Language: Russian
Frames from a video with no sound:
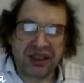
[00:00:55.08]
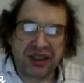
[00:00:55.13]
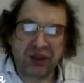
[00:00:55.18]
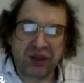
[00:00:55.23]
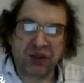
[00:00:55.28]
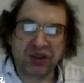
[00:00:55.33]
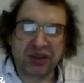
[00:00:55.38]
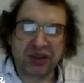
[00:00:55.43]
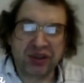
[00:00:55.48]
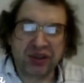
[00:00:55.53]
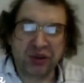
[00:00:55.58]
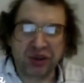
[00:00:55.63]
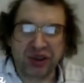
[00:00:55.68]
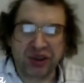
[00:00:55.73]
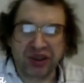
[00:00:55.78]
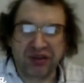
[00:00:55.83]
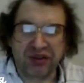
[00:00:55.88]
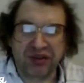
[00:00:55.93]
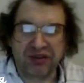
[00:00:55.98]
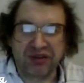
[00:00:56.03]
Это очень
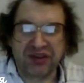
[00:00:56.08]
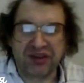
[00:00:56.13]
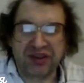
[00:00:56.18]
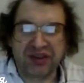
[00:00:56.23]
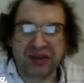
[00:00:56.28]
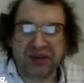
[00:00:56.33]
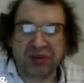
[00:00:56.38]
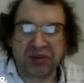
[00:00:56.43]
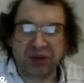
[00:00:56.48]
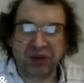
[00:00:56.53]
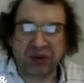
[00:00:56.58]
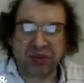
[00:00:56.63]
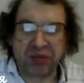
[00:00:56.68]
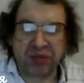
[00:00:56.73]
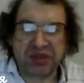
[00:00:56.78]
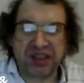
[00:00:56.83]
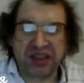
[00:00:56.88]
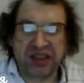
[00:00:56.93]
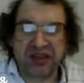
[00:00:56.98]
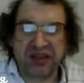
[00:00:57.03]
сложно верить в себя. Нужно
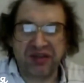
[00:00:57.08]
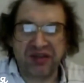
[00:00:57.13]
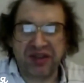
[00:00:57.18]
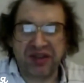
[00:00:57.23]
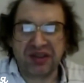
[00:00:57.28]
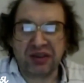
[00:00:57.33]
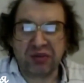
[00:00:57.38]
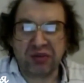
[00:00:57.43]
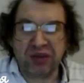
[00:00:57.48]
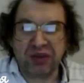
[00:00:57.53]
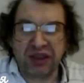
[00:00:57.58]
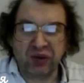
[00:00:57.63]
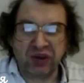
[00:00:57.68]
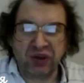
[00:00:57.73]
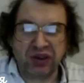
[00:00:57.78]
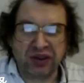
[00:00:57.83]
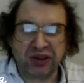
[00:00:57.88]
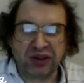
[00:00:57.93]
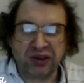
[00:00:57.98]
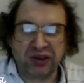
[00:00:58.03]
постоянно верить в себя. Это
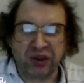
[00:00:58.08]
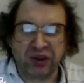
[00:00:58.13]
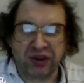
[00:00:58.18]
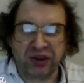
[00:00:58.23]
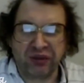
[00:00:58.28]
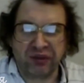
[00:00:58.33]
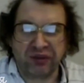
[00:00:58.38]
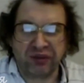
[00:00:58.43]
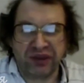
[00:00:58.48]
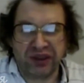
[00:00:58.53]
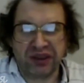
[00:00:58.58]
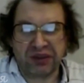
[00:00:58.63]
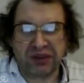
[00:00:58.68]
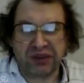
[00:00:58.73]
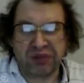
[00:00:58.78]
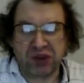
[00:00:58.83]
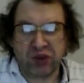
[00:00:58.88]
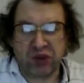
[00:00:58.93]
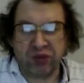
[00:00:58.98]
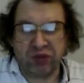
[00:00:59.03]
очень сложно. Это
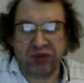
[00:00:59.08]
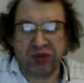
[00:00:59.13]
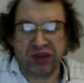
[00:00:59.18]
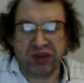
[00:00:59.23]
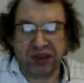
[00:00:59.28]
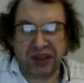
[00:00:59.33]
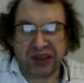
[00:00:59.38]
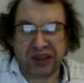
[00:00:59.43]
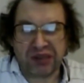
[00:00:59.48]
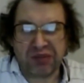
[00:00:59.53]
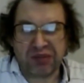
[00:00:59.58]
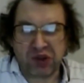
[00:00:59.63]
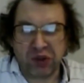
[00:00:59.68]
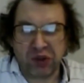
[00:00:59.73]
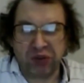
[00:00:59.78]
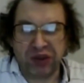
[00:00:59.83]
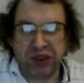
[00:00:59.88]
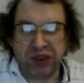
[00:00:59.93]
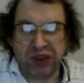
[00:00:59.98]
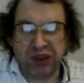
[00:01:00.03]
способно, на это
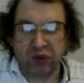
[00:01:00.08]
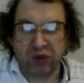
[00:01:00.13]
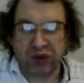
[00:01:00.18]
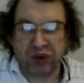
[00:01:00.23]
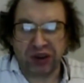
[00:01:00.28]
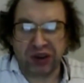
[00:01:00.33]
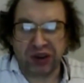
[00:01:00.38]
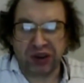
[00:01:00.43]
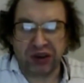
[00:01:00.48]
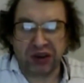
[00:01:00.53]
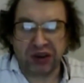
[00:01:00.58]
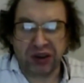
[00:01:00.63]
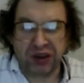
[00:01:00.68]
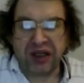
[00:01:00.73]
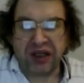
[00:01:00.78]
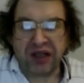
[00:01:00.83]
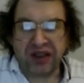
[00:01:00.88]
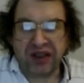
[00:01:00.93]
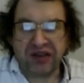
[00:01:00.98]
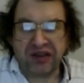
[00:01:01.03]
способны немногие.
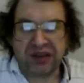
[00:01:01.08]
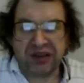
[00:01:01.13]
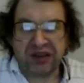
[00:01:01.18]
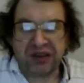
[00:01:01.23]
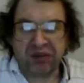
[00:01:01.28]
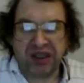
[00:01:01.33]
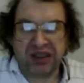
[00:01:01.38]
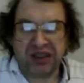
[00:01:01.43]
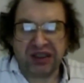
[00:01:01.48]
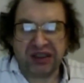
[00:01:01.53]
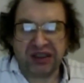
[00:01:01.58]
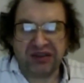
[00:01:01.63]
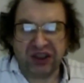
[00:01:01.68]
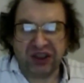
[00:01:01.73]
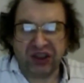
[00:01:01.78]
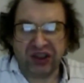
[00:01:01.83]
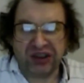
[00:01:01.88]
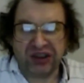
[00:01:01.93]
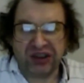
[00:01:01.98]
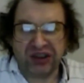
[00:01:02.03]
Как верить в себя, если
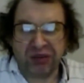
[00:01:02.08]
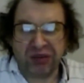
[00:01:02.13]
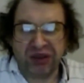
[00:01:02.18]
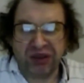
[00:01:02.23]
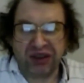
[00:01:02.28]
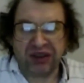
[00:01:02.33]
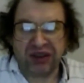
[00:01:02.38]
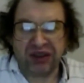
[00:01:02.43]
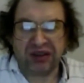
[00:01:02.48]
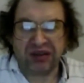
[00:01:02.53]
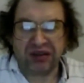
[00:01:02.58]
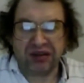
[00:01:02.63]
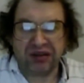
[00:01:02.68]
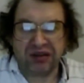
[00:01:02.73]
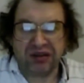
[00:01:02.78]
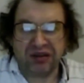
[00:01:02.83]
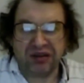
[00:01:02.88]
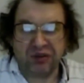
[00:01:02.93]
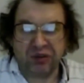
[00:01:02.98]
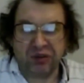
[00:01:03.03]
вся жизнь тебя
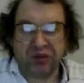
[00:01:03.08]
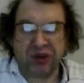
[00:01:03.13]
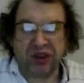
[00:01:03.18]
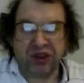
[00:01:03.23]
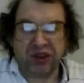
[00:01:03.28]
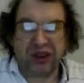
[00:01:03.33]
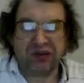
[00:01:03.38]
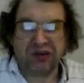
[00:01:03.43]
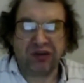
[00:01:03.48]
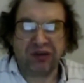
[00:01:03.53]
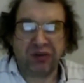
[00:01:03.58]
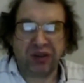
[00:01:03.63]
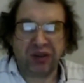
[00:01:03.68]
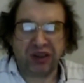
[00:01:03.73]
убеждает в